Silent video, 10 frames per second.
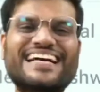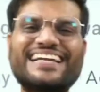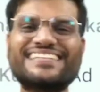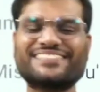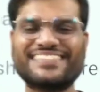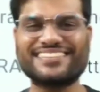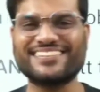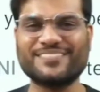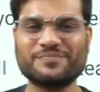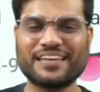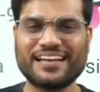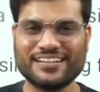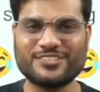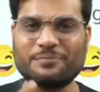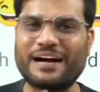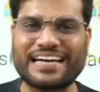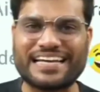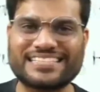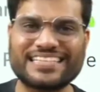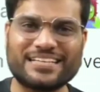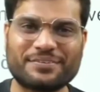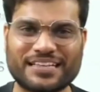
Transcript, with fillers: पिचकारी समझते हो जुबा केसरी